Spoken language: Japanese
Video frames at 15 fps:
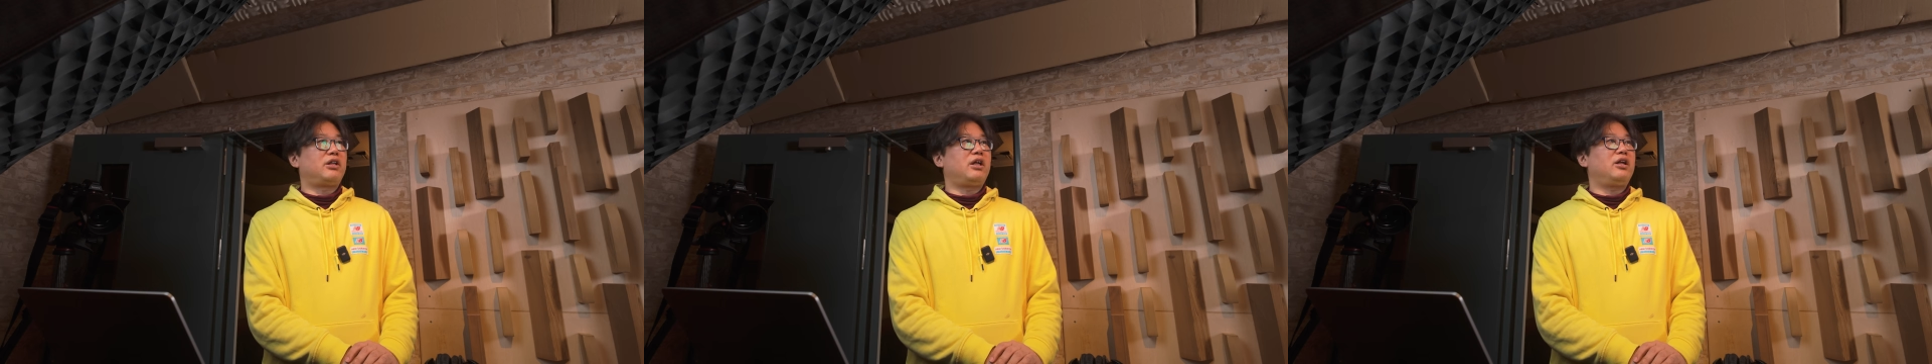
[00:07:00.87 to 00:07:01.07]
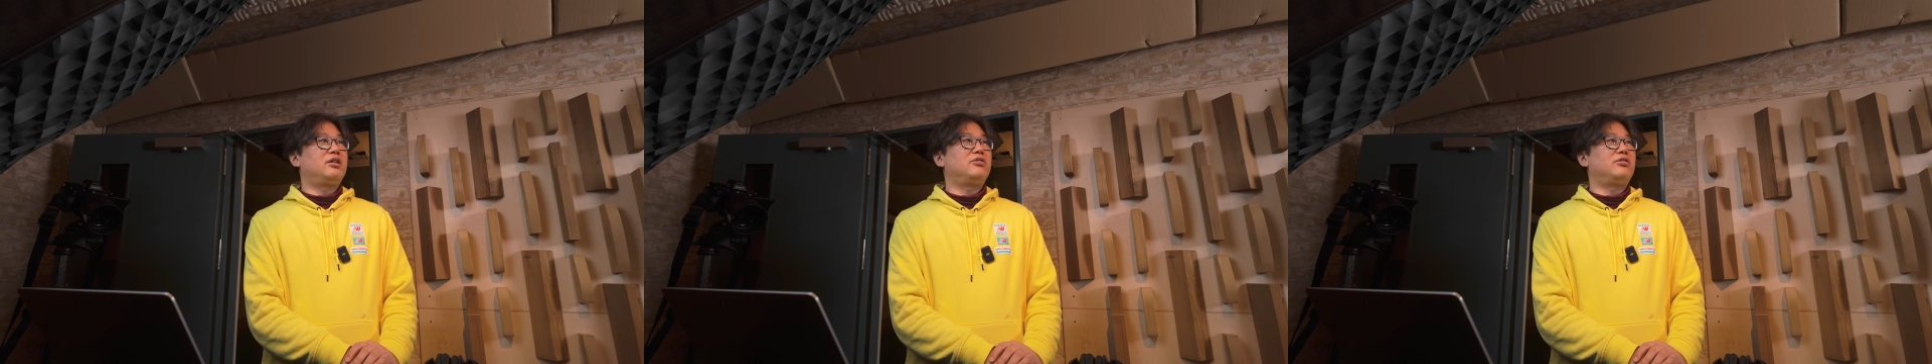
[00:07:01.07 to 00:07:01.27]

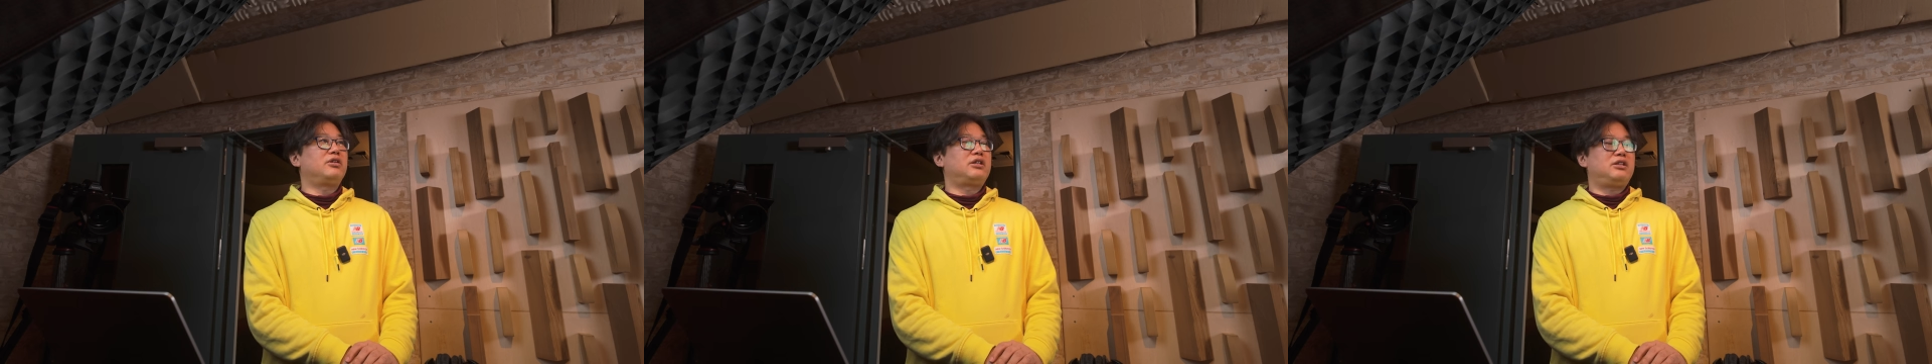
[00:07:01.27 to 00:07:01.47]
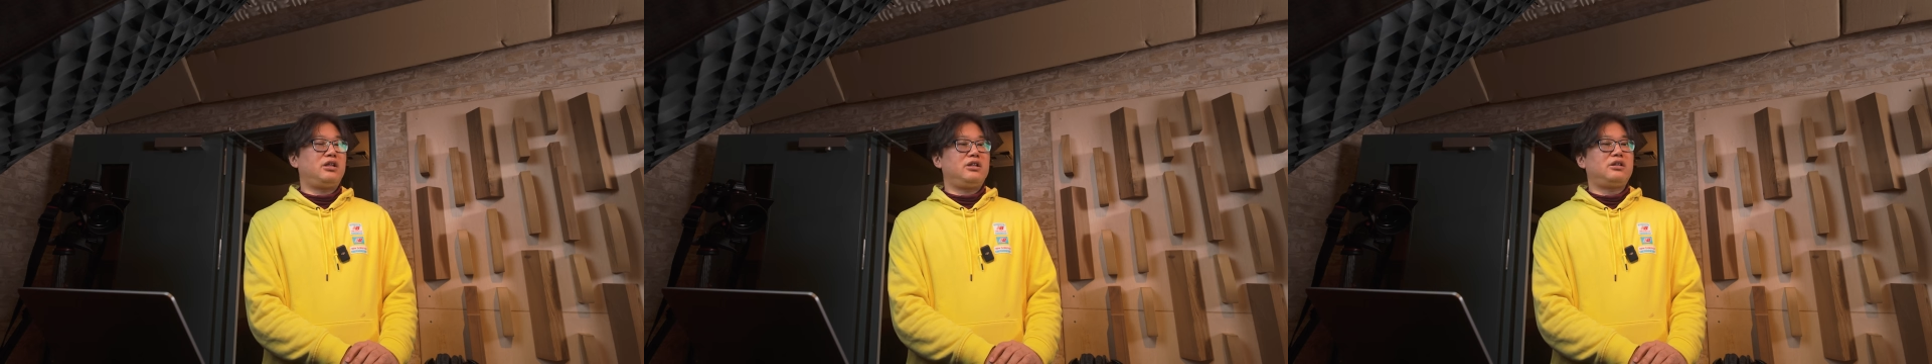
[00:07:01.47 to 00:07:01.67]
れで乗
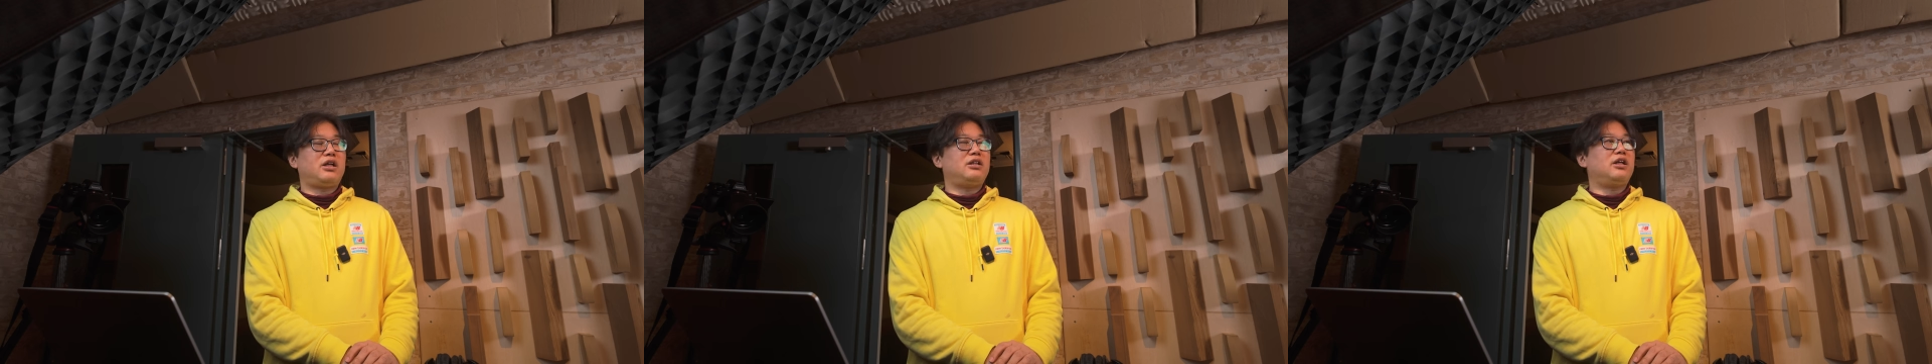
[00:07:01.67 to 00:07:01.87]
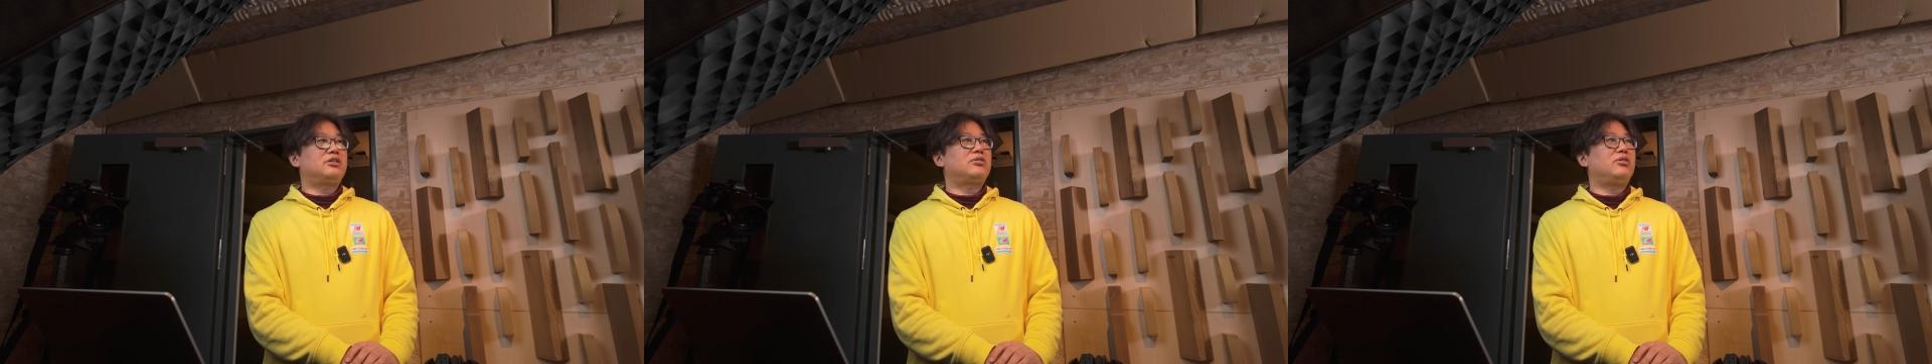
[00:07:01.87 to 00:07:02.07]
り切っていき
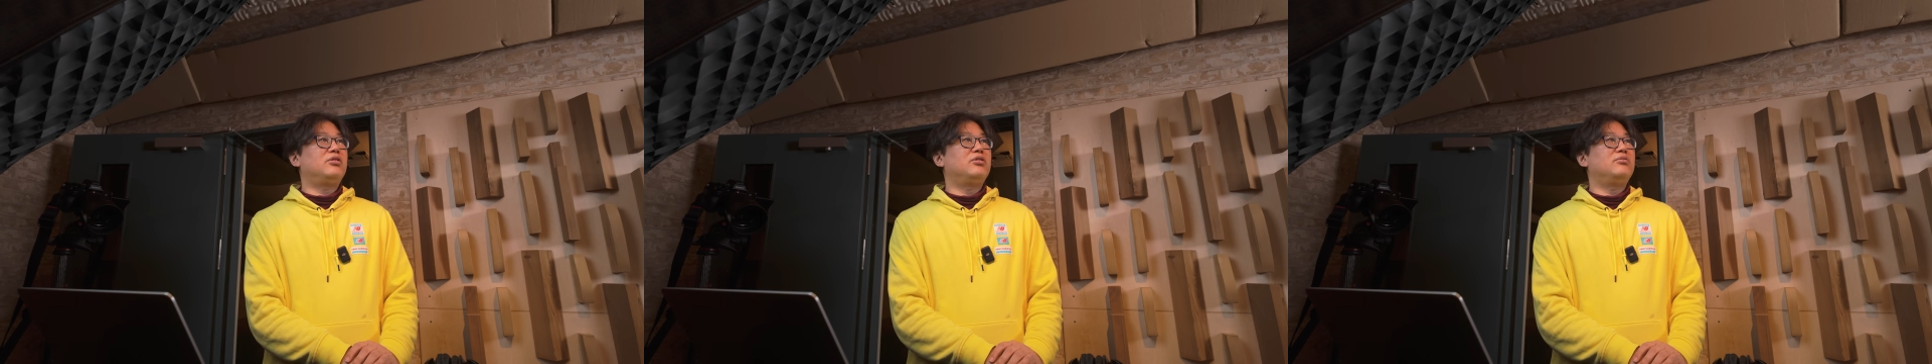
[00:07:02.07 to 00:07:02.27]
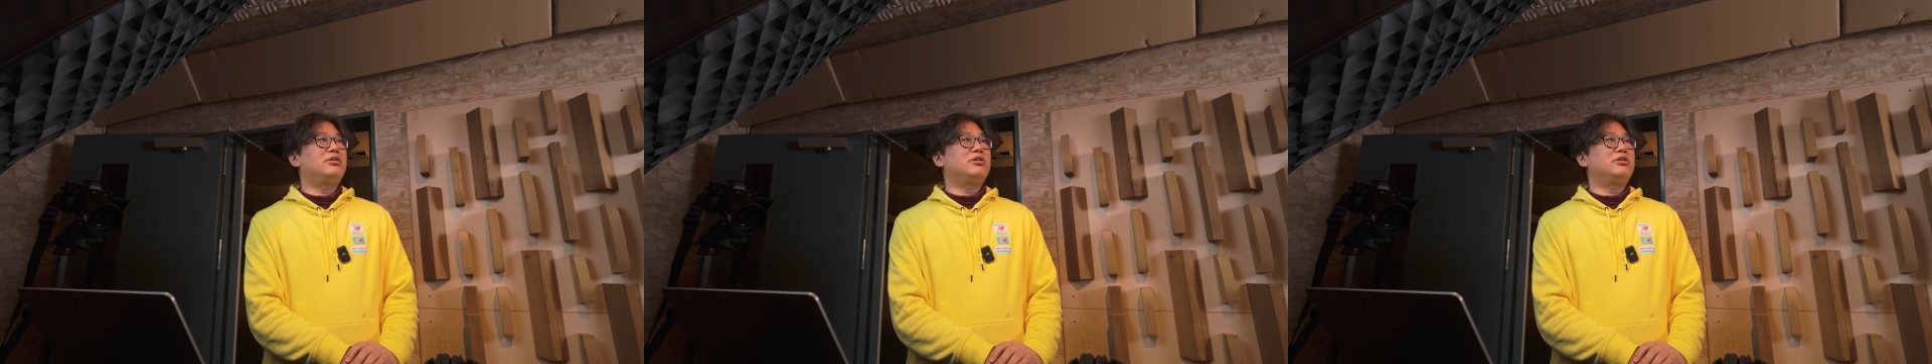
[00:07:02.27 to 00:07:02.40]
たいなと